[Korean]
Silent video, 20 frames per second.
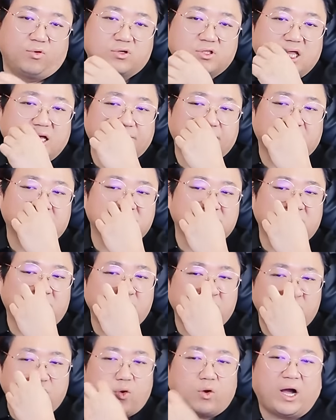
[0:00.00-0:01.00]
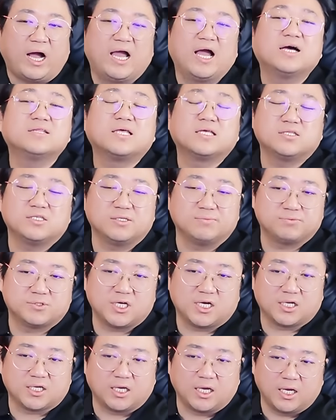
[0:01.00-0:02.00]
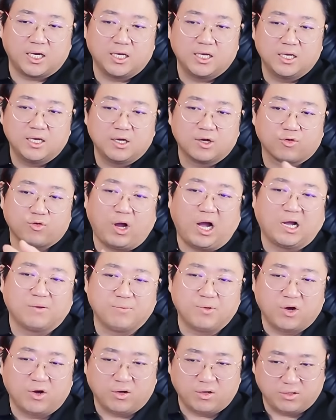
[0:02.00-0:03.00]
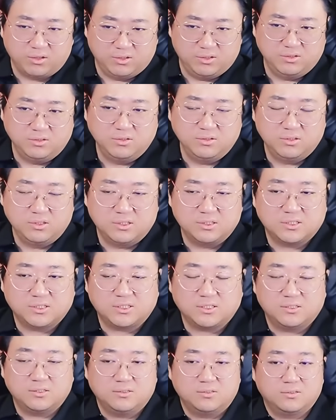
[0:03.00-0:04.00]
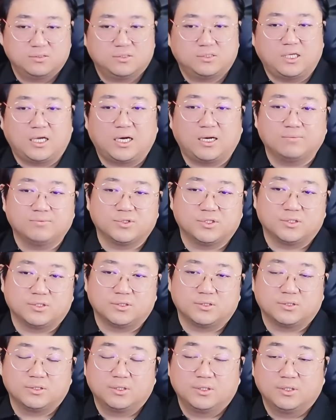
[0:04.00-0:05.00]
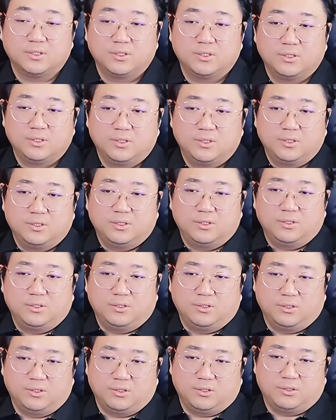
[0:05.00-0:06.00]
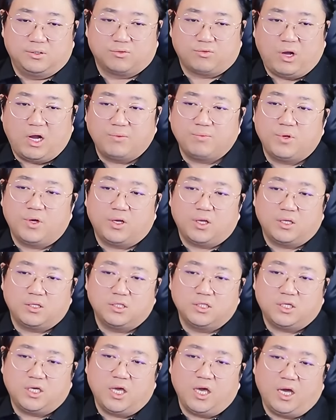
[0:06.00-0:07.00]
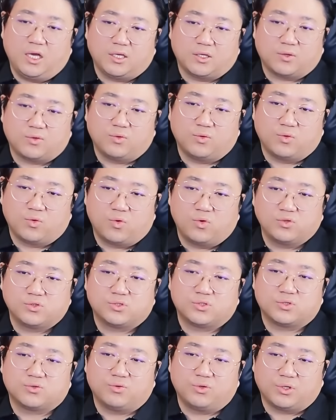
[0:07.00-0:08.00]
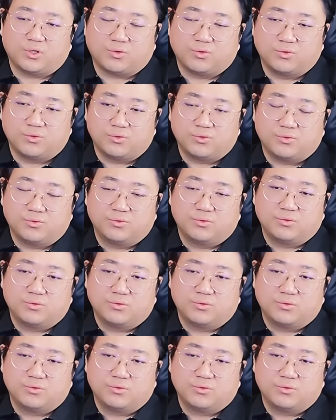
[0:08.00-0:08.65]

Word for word: 원하면 서울로 가야 되는 입장이야. 광명 사람들은. 어, 광명에 이케아 있고 코스트코 있고.